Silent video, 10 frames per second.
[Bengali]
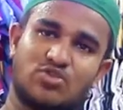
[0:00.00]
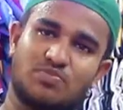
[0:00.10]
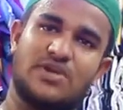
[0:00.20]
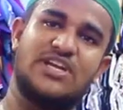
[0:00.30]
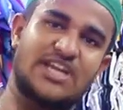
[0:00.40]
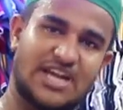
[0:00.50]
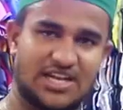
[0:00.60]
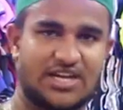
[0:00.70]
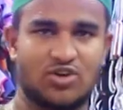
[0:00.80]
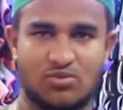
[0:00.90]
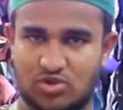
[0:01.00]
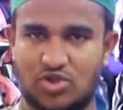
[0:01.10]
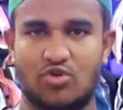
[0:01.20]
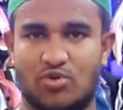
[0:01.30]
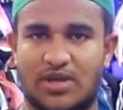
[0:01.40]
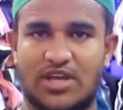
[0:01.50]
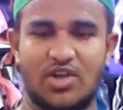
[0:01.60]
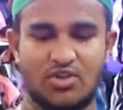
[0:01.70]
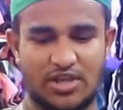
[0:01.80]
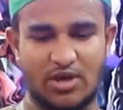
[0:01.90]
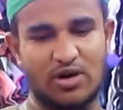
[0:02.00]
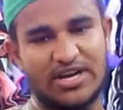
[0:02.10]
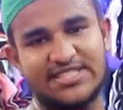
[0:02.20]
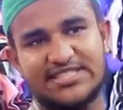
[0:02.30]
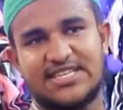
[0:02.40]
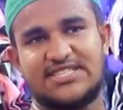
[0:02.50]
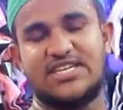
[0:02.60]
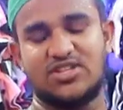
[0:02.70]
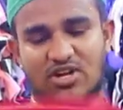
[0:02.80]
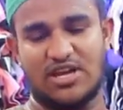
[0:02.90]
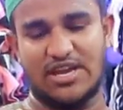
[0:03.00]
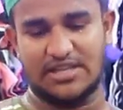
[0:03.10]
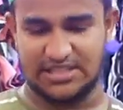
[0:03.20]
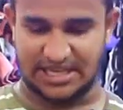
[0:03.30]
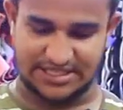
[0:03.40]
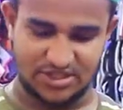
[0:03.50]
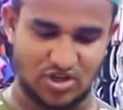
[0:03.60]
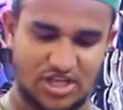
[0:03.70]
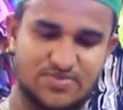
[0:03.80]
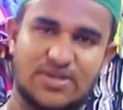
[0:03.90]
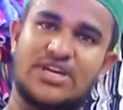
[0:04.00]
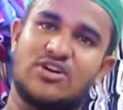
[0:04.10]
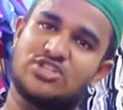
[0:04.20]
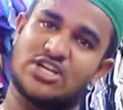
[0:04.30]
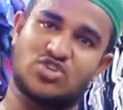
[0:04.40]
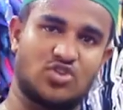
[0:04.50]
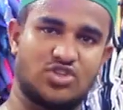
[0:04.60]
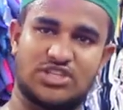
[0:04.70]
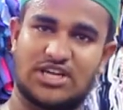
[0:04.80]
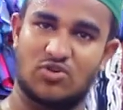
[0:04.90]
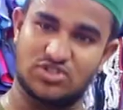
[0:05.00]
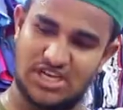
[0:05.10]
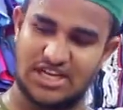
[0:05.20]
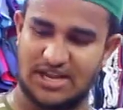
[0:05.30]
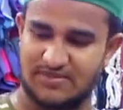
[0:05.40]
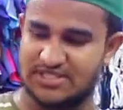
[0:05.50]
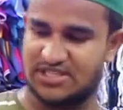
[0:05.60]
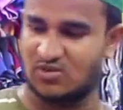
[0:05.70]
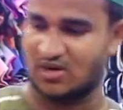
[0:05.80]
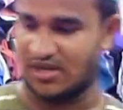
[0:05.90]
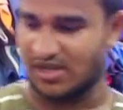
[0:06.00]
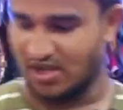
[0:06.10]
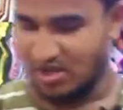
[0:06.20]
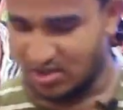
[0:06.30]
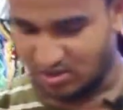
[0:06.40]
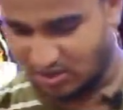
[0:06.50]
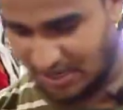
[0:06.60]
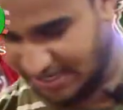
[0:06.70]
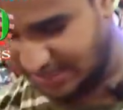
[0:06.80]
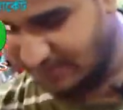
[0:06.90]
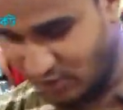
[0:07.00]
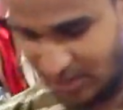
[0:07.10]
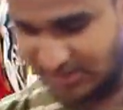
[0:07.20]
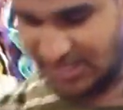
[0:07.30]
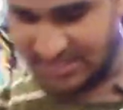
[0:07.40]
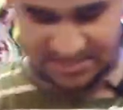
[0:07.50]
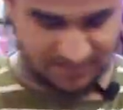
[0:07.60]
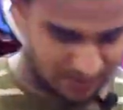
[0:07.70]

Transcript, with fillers: কিন্তু প্রিন্টটা কালারটা অবশ্যই ঘুরবে তো এগুলো নিতে চাচ্ছেন তাহলে তাড়াতাড়ি চলে আসবেন রেট হচ্ছে একশো দশ টাকা অরিজিনাল গুলা তো আরেকটা প্রোডাক্ট দেখাচ্ছি